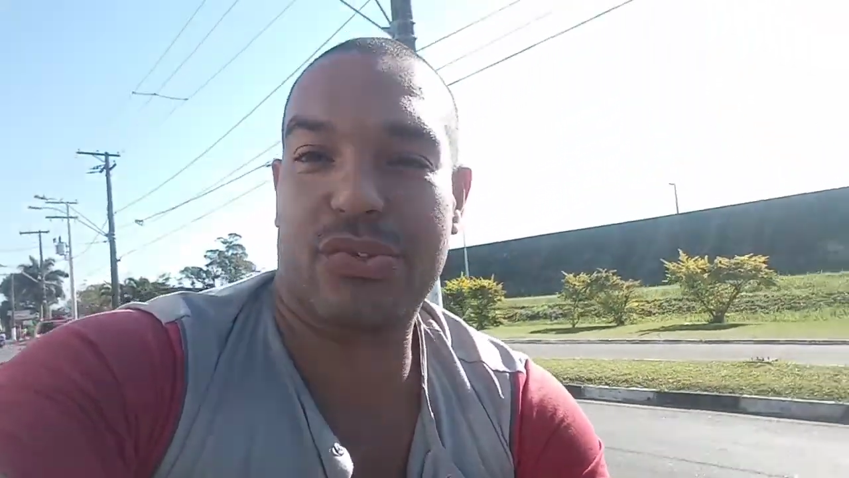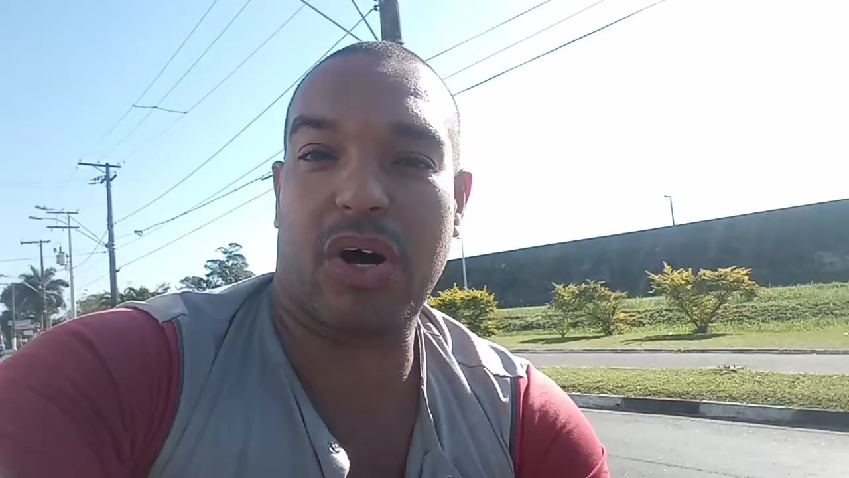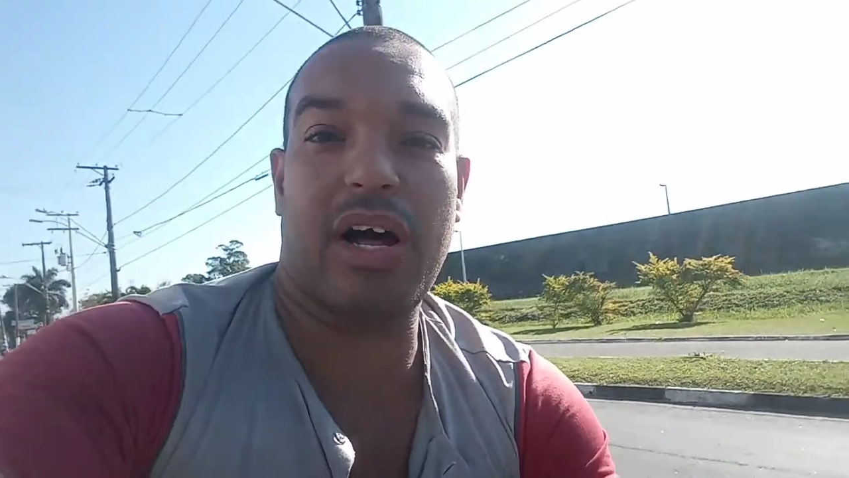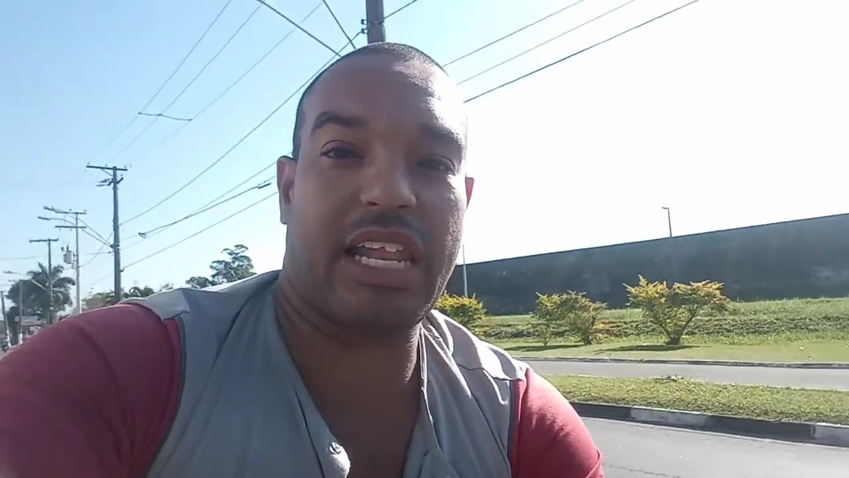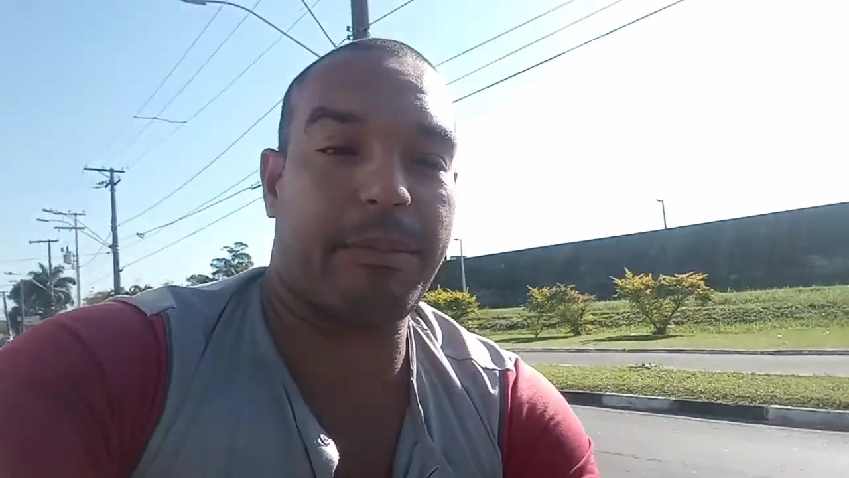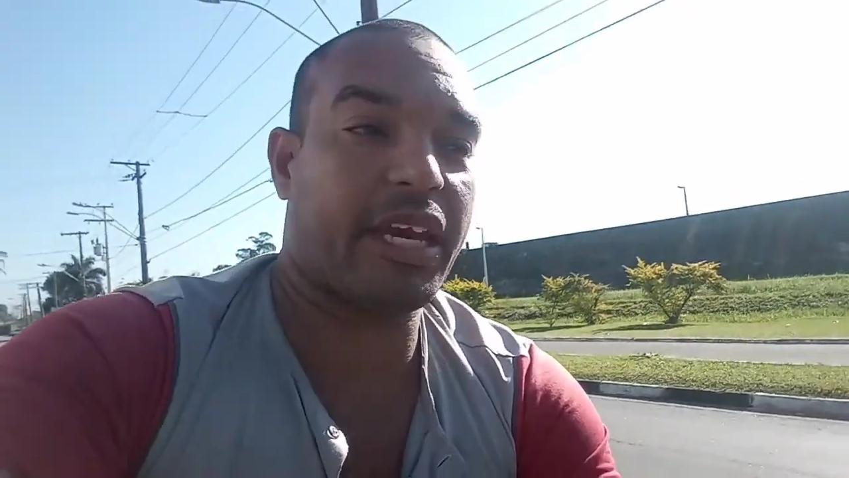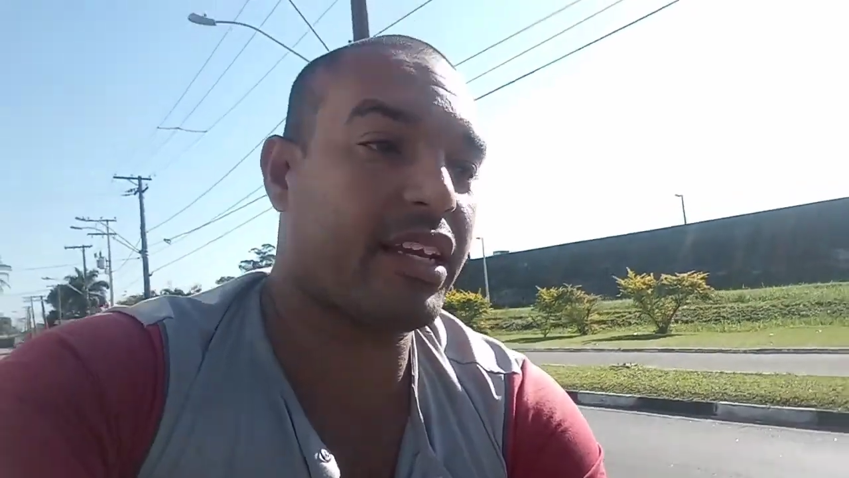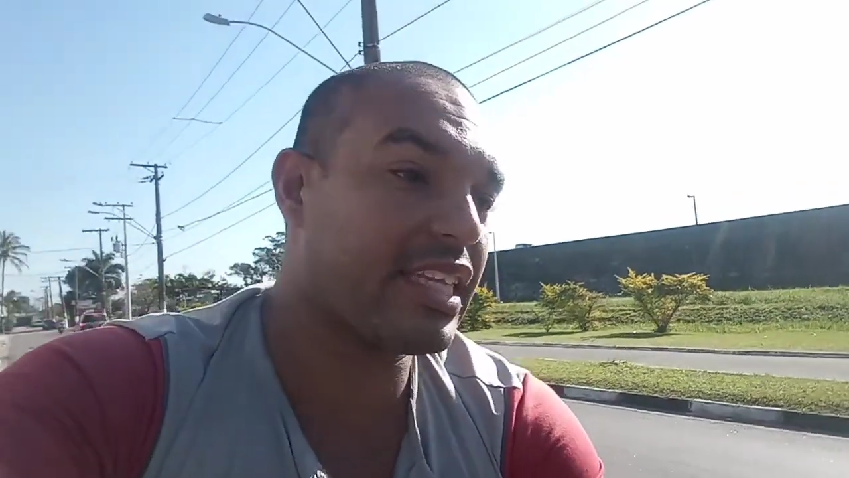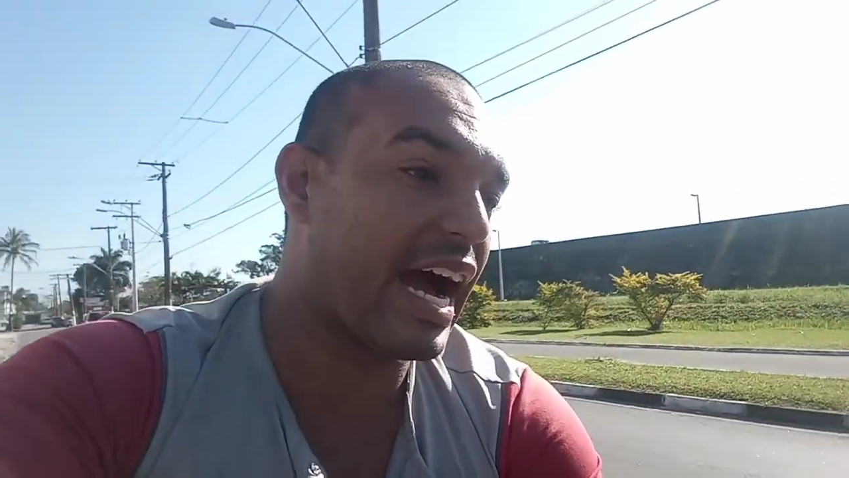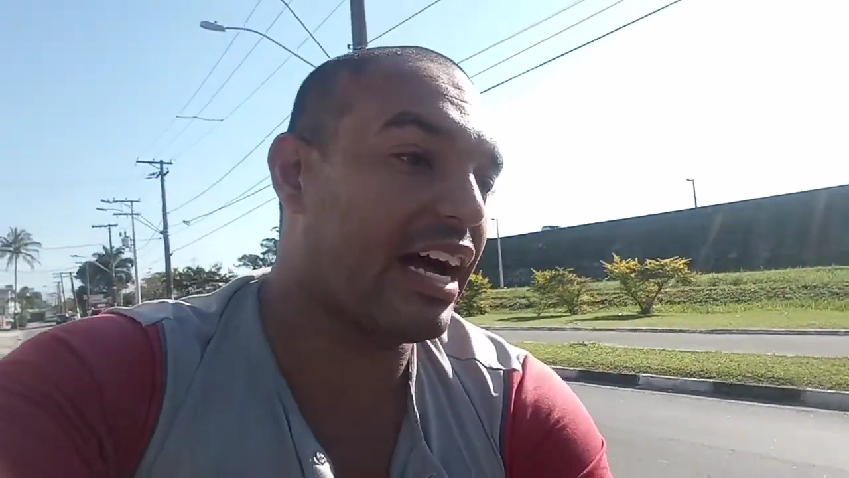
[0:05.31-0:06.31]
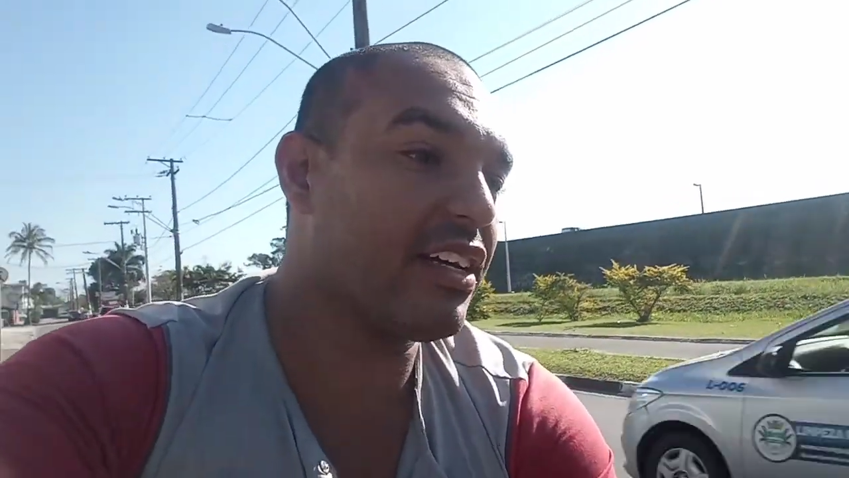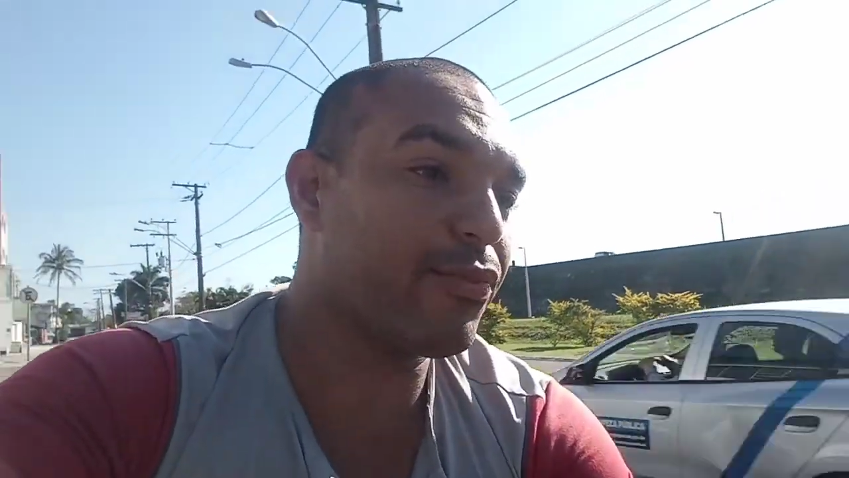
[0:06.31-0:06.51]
Só lamentar.